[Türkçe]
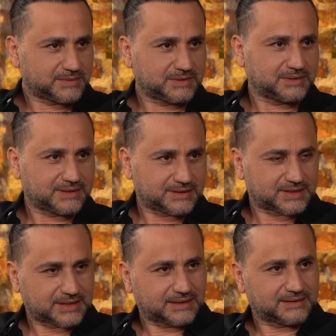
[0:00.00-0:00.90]
bir
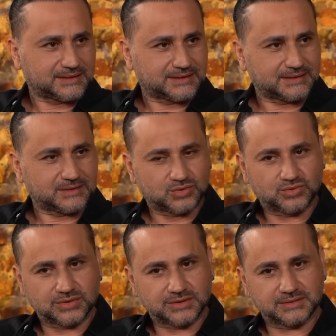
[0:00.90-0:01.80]
işte e,
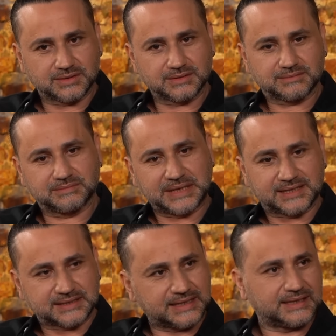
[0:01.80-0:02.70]

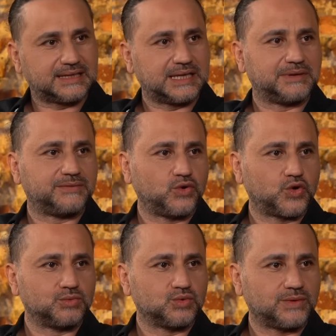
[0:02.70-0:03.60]
besteleme
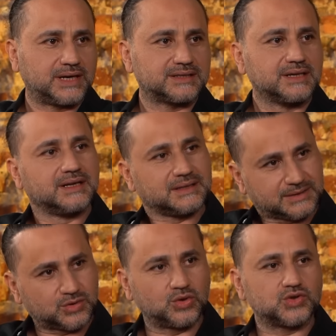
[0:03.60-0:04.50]
formun bir var. matematiğin
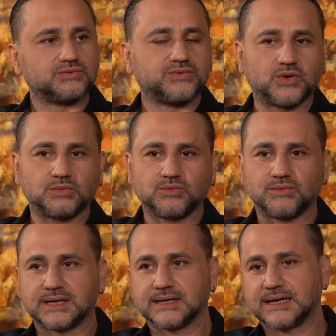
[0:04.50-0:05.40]
var söz değil mi?
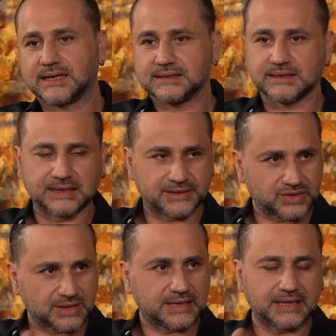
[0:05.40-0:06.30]
formun var yani Aynen.
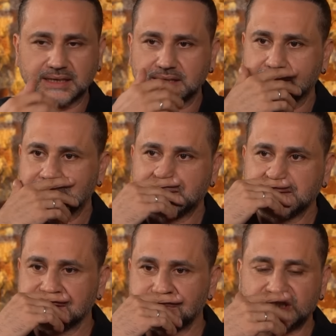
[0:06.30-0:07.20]
yıllarca yani hani Aynen.
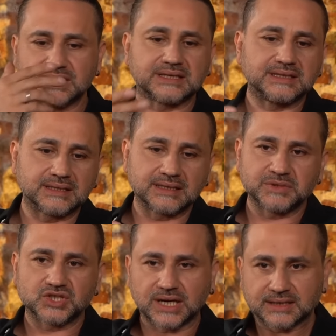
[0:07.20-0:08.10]
bir şekilde
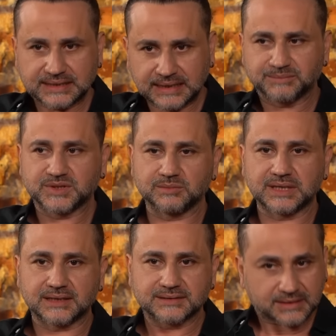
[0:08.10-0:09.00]
de bir şarkı
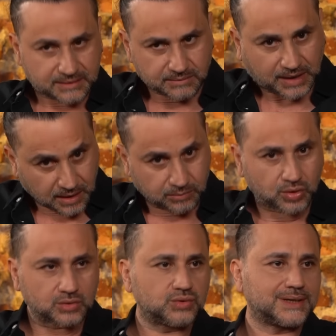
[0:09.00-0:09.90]
yaptığımda artık Aa,
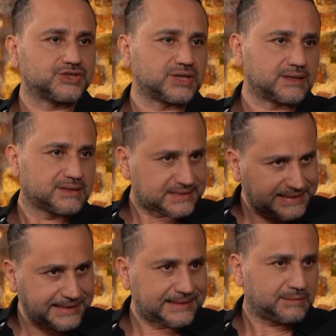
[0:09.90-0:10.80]
Bora Duran
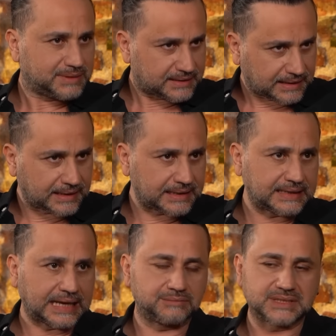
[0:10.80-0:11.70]
şarkısı denilebilir hale
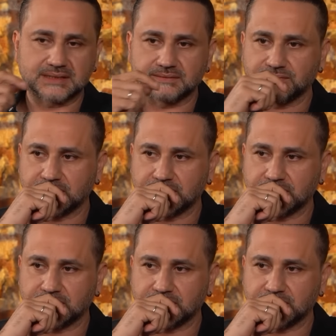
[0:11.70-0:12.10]
gelmişsin